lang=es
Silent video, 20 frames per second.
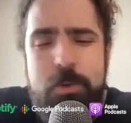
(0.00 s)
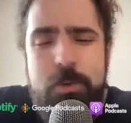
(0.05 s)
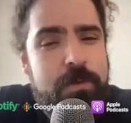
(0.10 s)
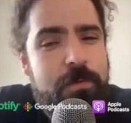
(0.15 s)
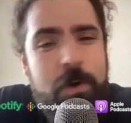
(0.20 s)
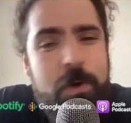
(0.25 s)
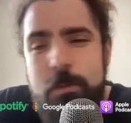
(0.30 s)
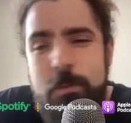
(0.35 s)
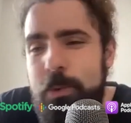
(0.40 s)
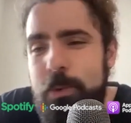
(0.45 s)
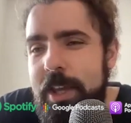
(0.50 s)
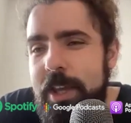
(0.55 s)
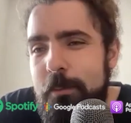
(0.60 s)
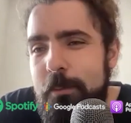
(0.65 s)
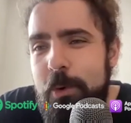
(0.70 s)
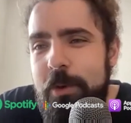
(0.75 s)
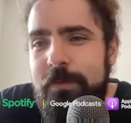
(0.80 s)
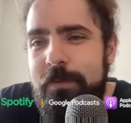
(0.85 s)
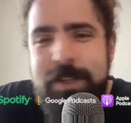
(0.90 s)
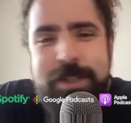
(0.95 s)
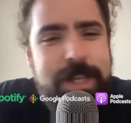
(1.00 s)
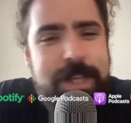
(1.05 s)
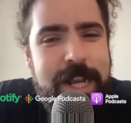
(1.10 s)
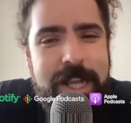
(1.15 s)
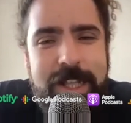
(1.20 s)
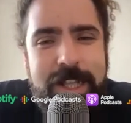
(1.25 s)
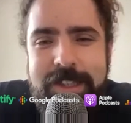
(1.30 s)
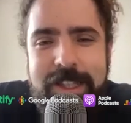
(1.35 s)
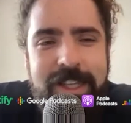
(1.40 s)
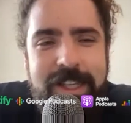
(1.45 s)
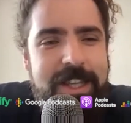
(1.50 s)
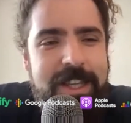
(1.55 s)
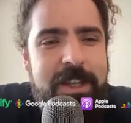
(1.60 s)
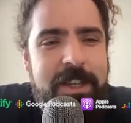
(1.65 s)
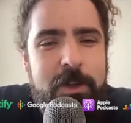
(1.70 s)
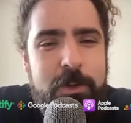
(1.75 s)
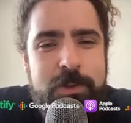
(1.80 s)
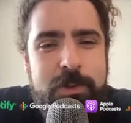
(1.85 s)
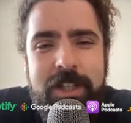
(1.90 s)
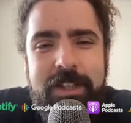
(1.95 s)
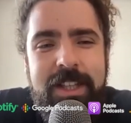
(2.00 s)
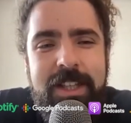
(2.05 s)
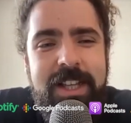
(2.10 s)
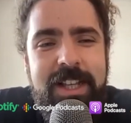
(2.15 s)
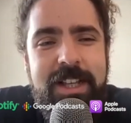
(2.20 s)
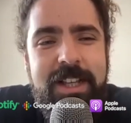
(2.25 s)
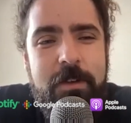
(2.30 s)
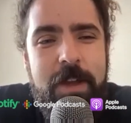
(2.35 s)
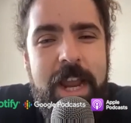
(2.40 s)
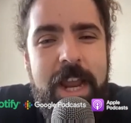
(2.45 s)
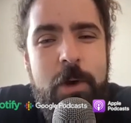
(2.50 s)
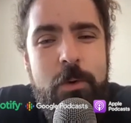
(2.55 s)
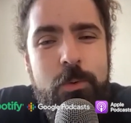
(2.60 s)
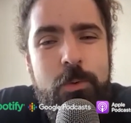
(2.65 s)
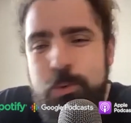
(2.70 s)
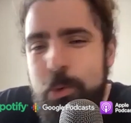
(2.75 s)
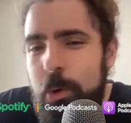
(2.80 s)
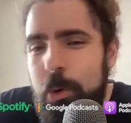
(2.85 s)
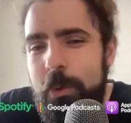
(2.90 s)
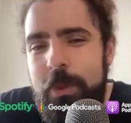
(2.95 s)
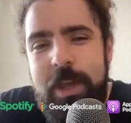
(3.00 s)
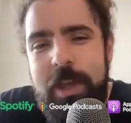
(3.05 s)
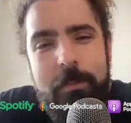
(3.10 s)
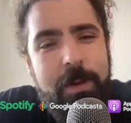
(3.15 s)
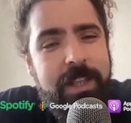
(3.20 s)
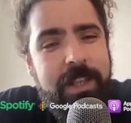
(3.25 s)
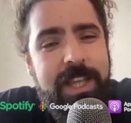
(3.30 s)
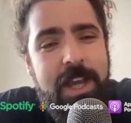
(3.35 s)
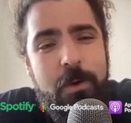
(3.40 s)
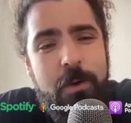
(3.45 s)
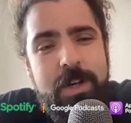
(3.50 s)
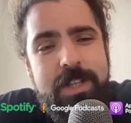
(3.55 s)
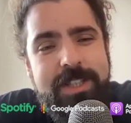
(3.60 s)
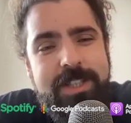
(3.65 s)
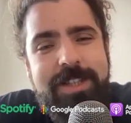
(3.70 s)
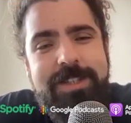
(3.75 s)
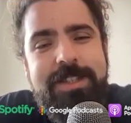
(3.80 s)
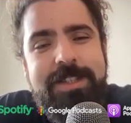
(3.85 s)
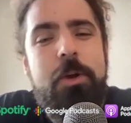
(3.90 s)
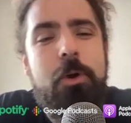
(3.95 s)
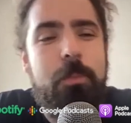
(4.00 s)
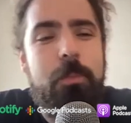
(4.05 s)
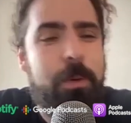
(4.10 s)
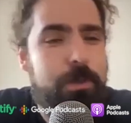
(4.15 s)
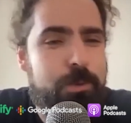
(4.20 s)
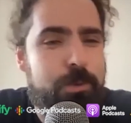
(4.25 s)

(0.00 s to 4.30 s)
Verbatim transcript: entonces fue como un día muy fascinante y, o sea, en un solo día platiqué con estas cinco